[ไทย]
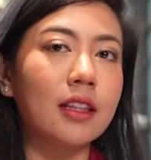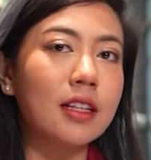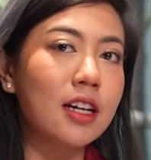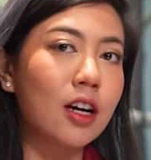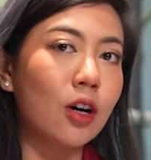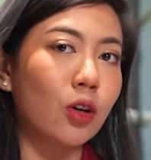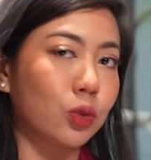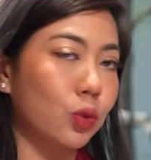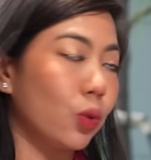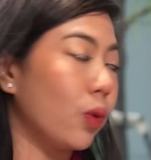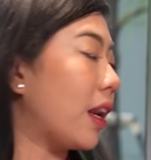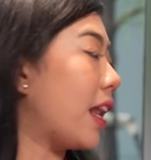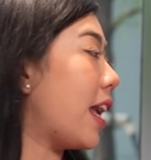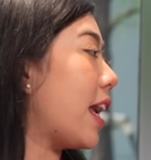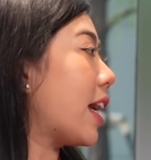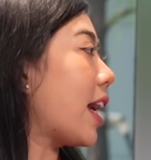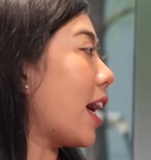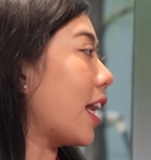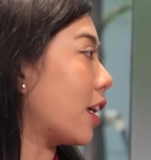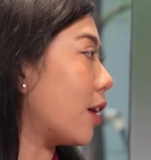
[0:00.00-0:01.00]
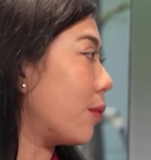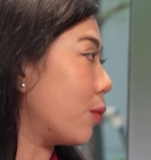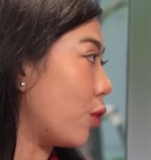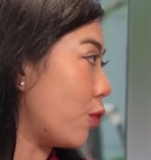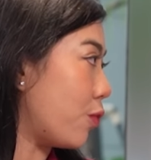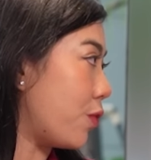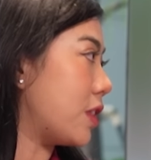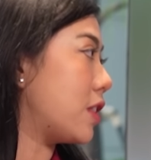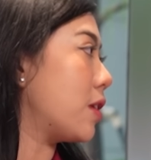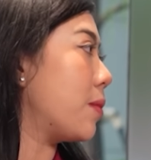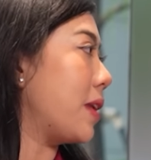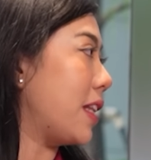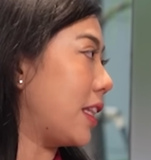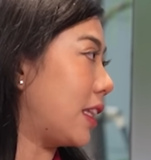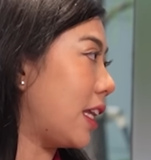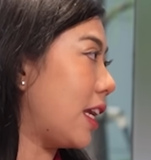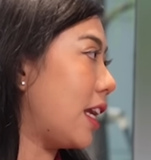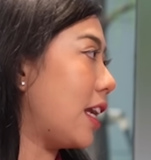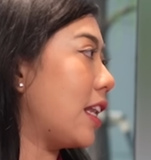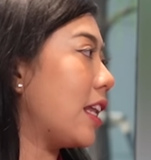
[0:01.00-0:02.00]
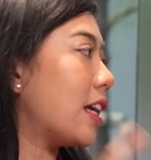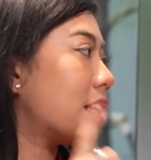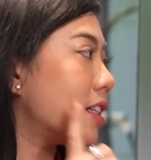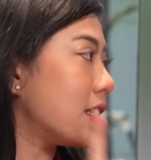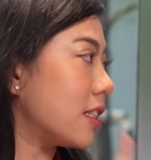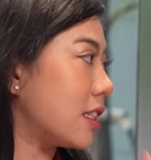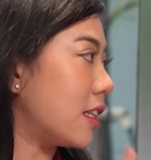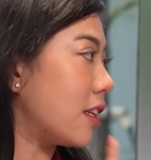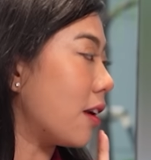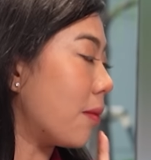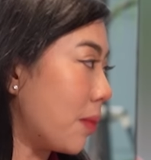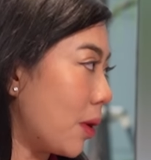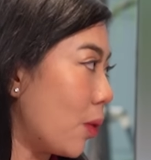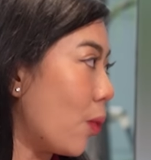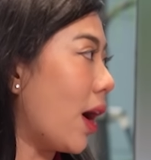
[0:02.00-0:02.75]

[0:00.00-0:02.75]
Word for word: เรื่องของตัวเลขการคำนวณ feasibility นี่คือ number